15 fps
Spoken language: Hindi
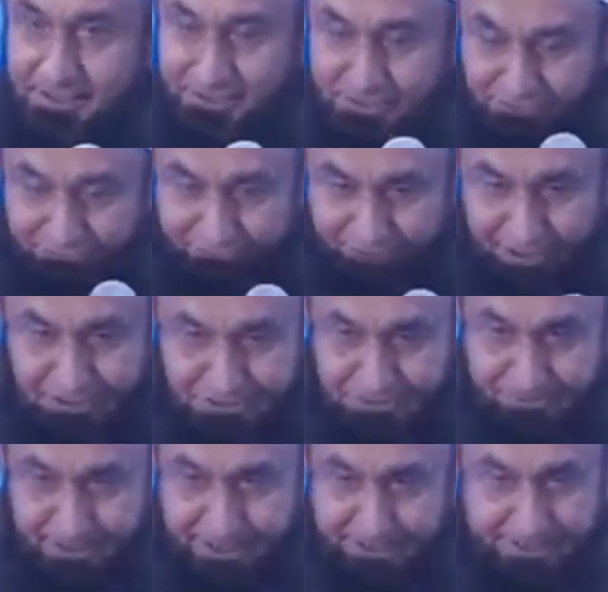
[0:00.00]
ये
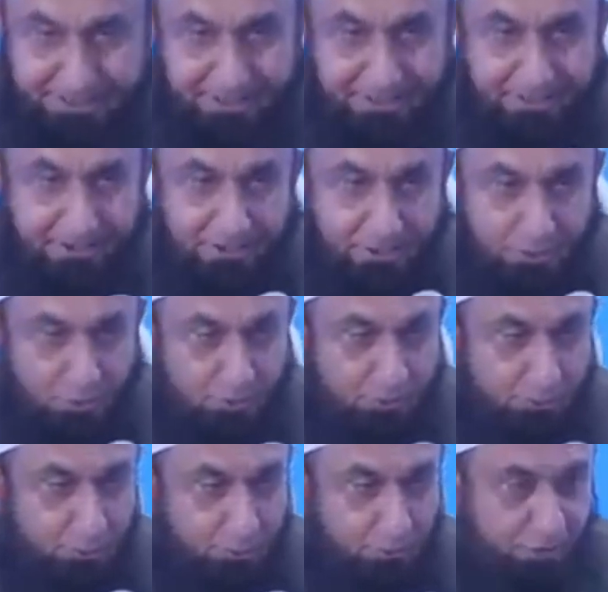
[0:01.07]
वाजिब है कहना
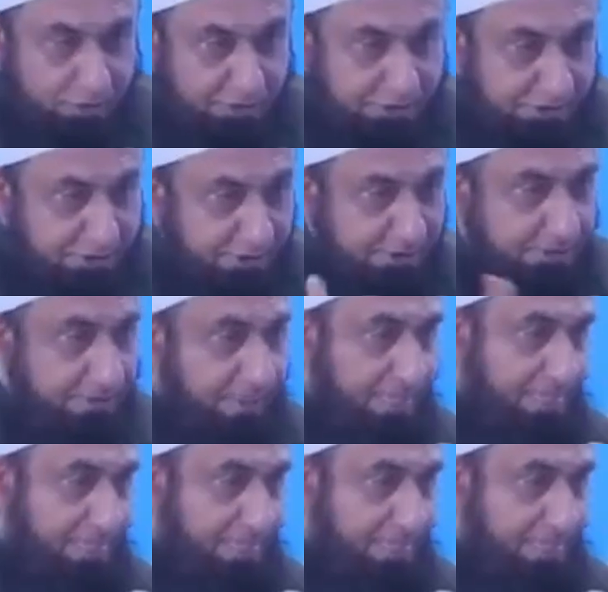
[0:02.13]
कबूल किया